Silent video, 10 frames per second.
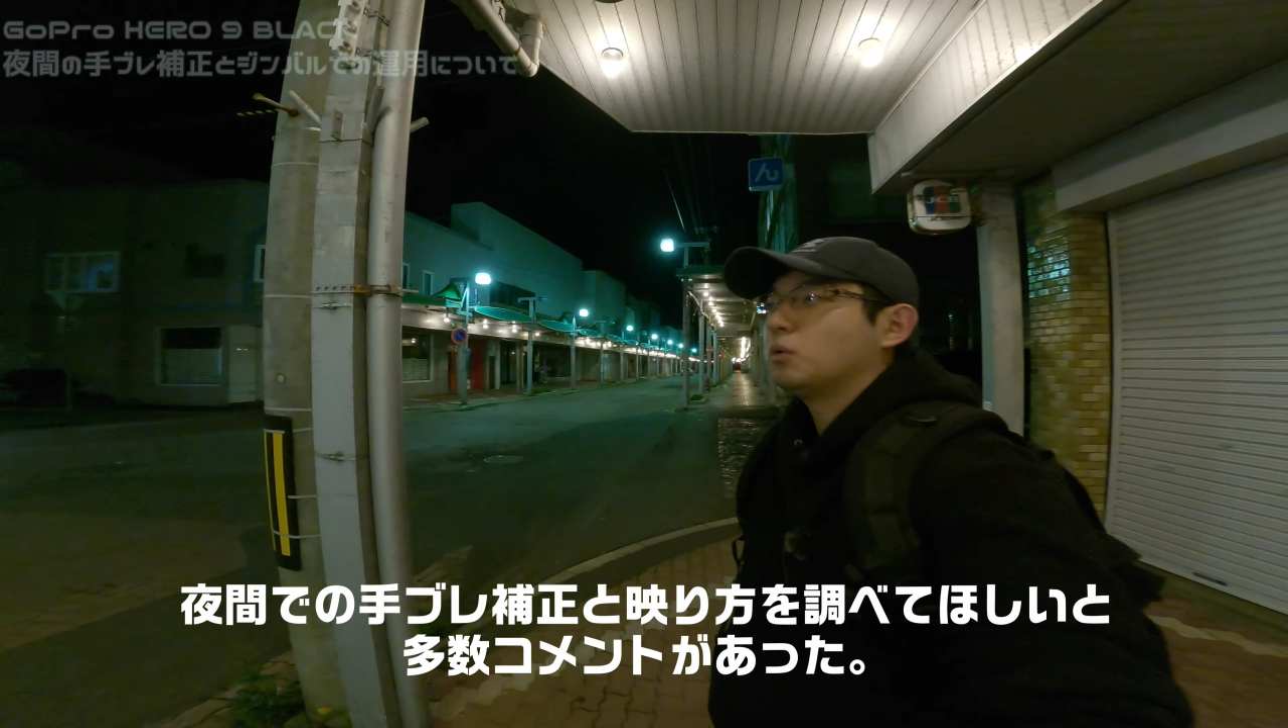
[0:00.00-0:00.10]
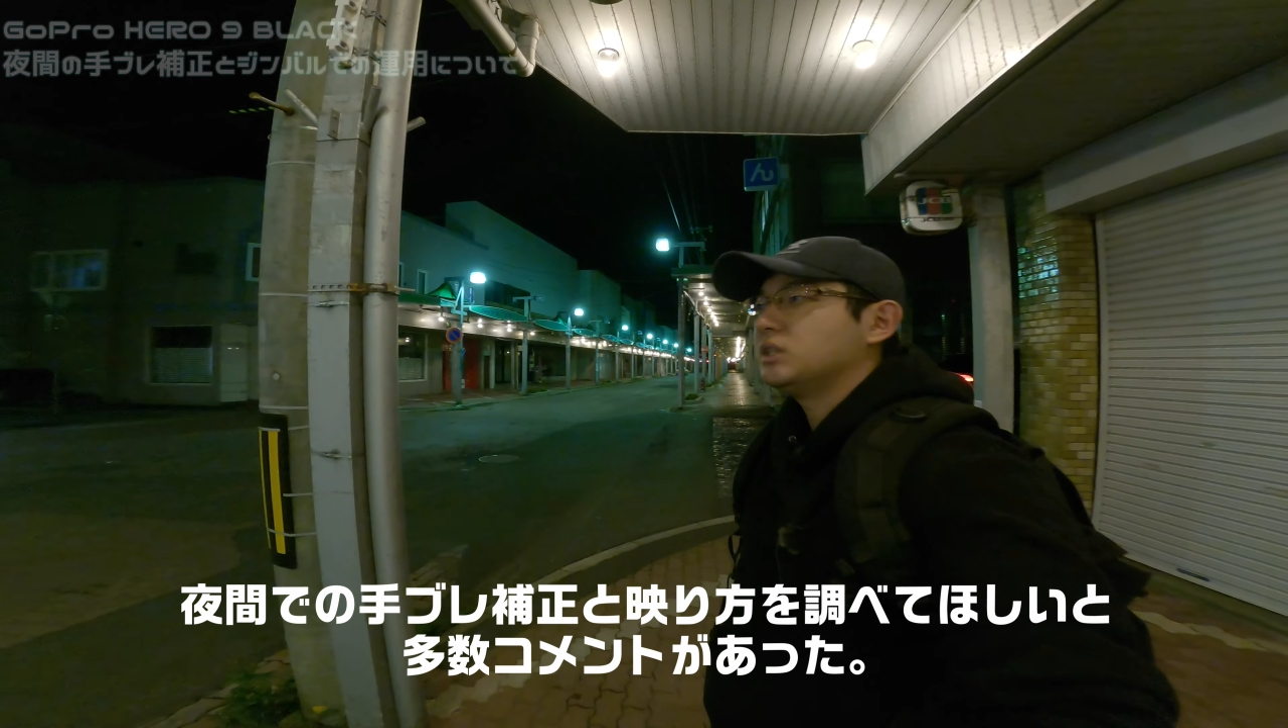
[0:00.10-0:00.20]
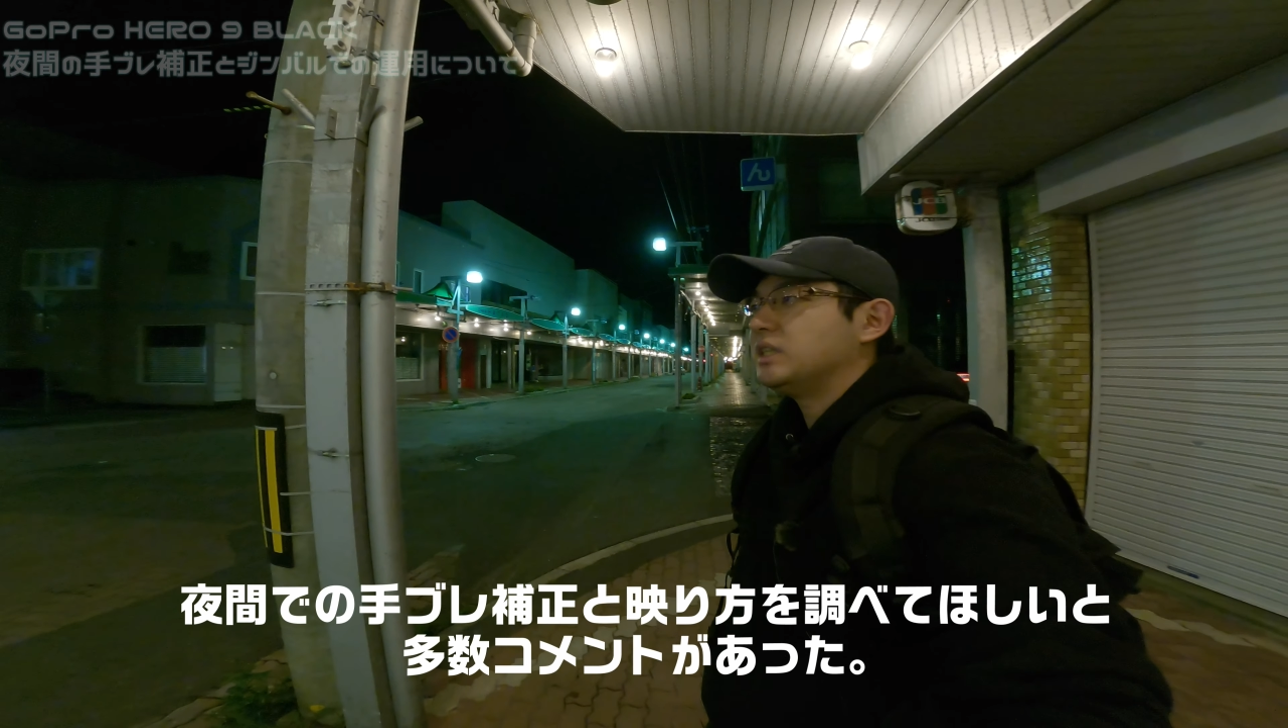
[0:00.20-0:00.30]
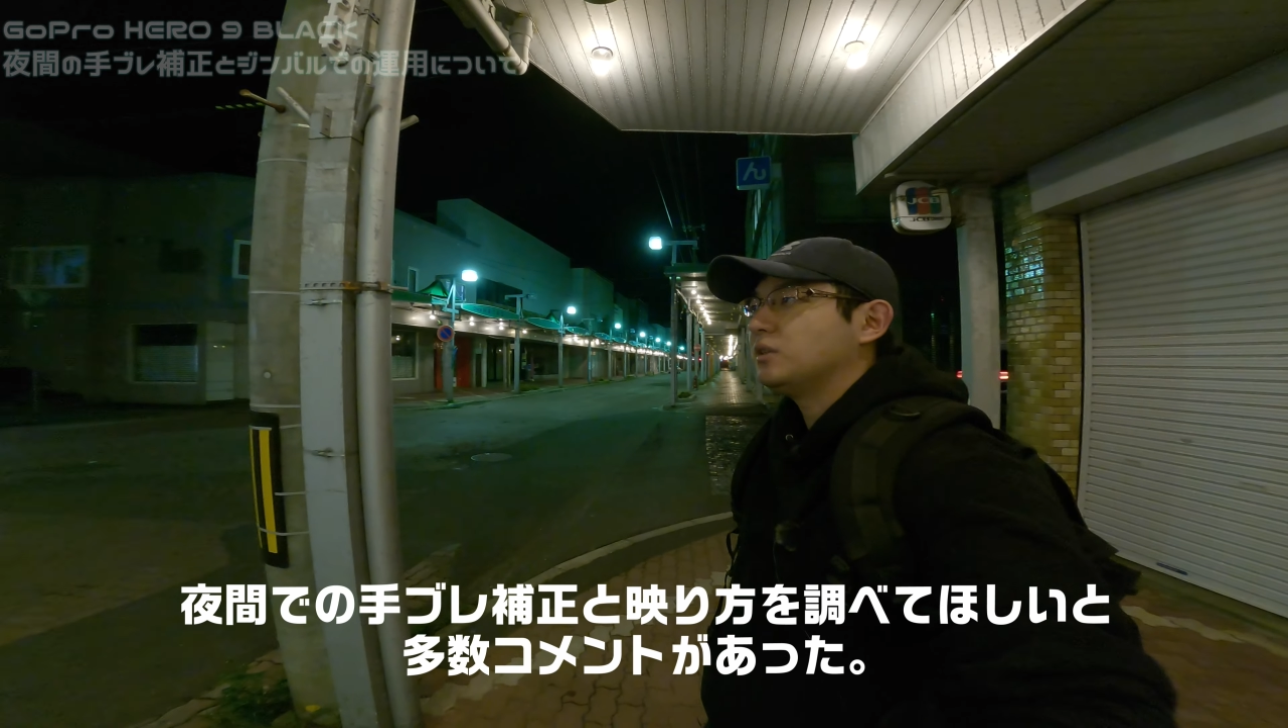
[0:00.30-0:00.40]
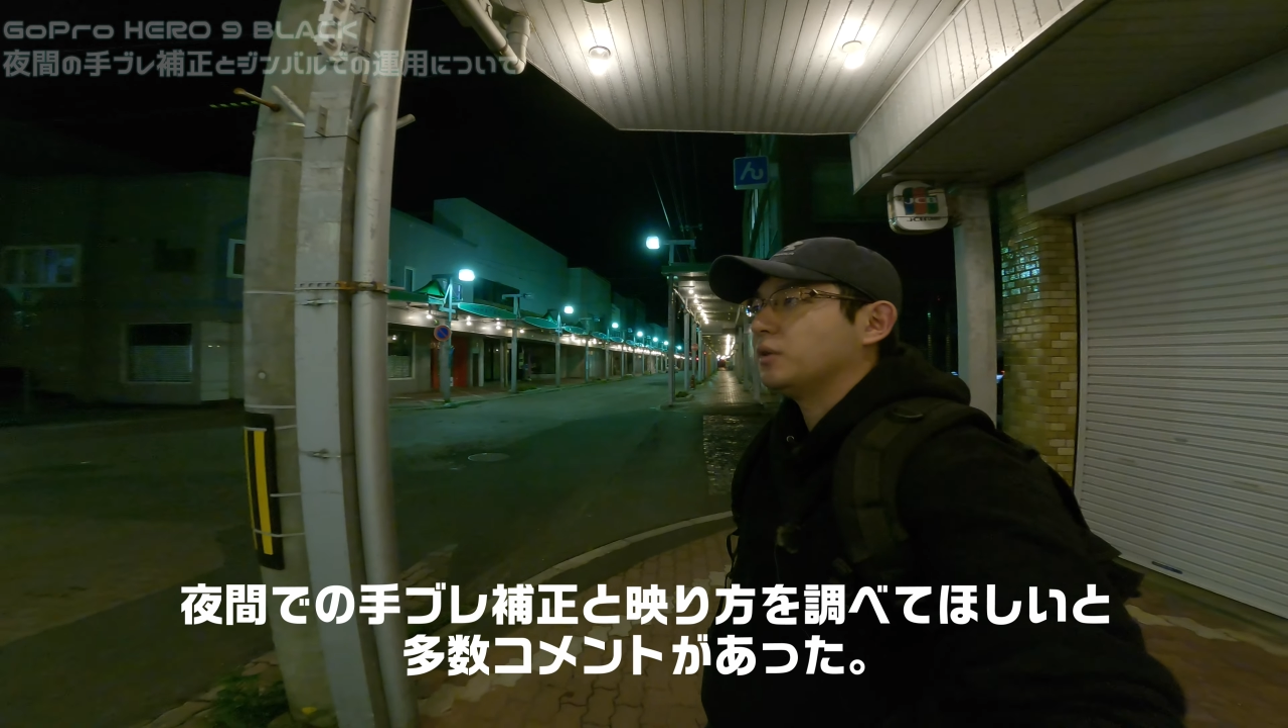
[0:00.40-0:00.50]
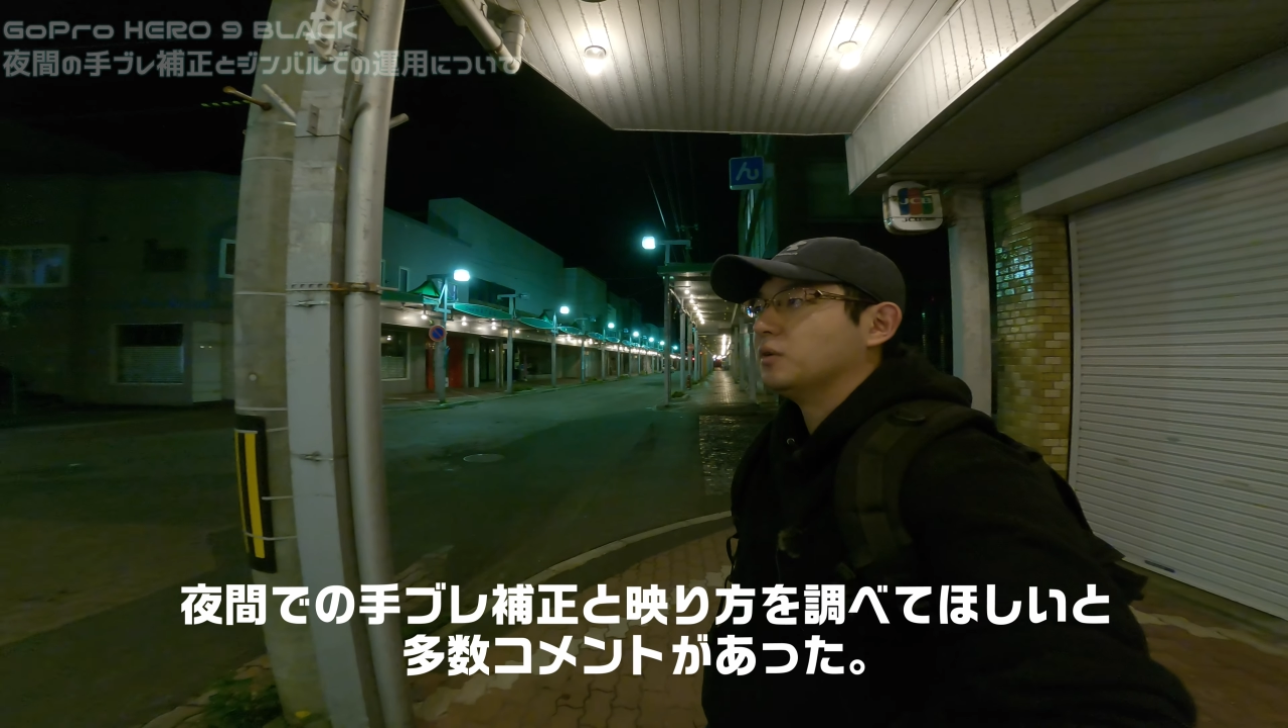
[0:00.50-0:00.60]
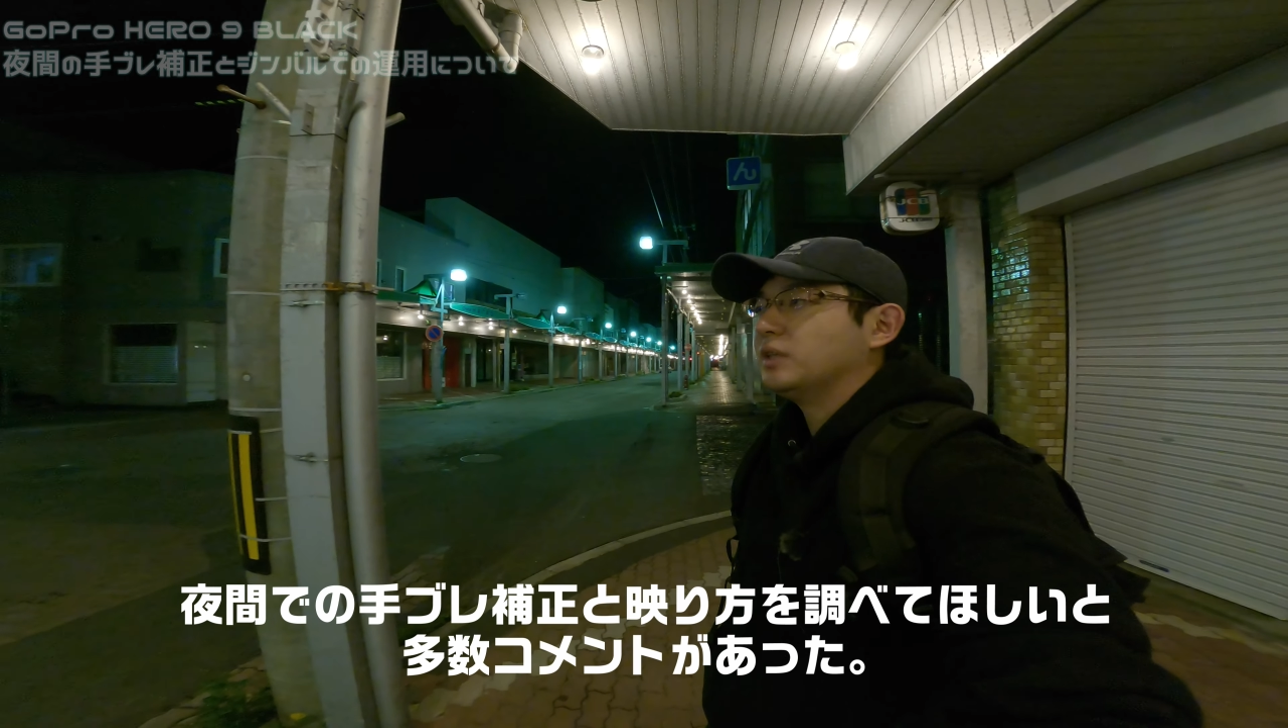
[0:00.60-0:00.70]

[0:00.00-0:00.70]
ほしいとい